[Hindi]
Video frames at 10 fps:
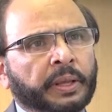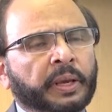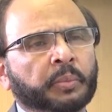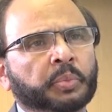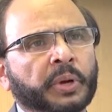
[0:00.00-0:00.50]

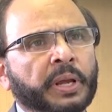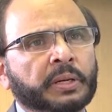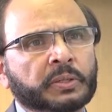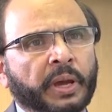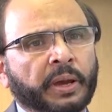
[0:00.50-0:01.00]
देखिए
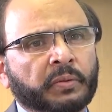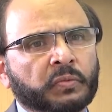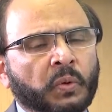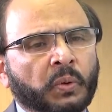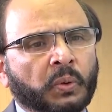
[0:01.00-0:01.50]
ब्रेन जो है
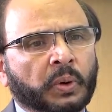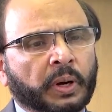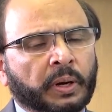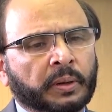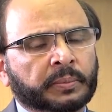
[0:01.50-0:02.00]
वो
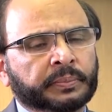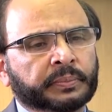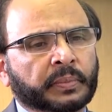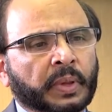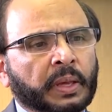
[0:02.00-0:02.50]
आम,
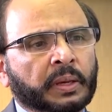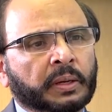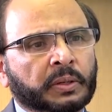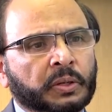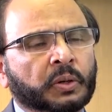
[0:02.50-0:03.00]

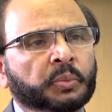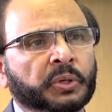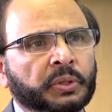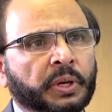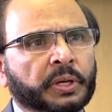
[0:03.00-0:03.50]
की
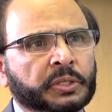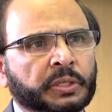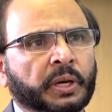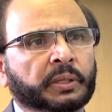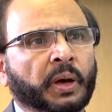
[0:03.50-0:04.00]

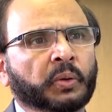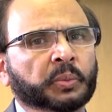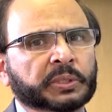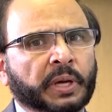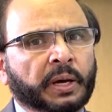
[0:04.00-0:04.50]
कम्युनिकेशन का दार
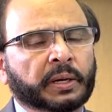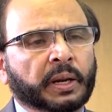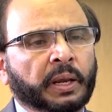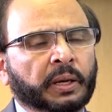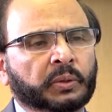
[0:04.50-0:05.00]
मज़ार
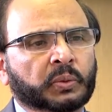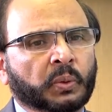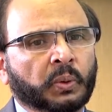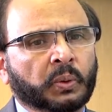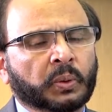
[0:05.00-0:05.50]
एक
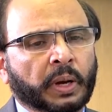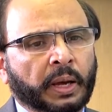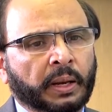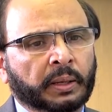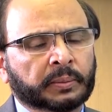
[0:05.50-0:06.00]
तो
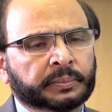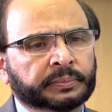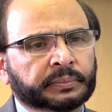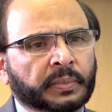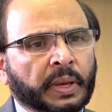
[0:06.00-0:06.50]

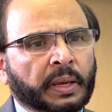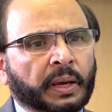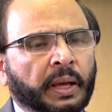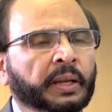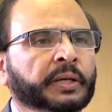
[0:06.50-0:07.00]

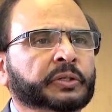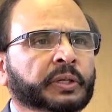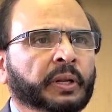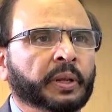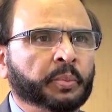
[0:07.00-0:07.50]

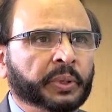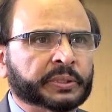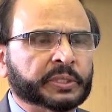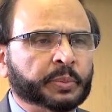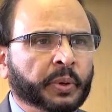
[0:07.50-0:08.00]
इलेक्ट्रिकल
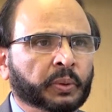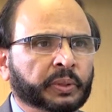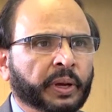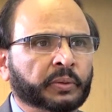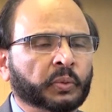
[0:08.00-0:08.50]
इम्पल्स पे
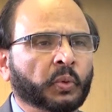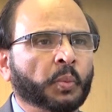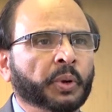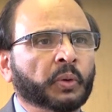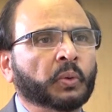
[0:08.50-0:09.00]
होता है तो वो
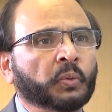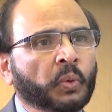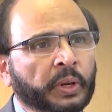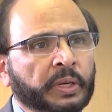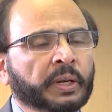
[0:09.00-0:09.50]
बिल्कुल
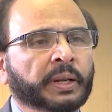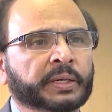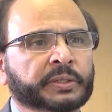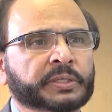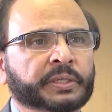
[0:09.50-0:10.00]
वही
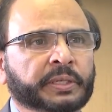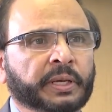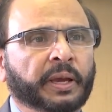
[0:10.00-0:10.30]
इलेक्ट्रिसिटी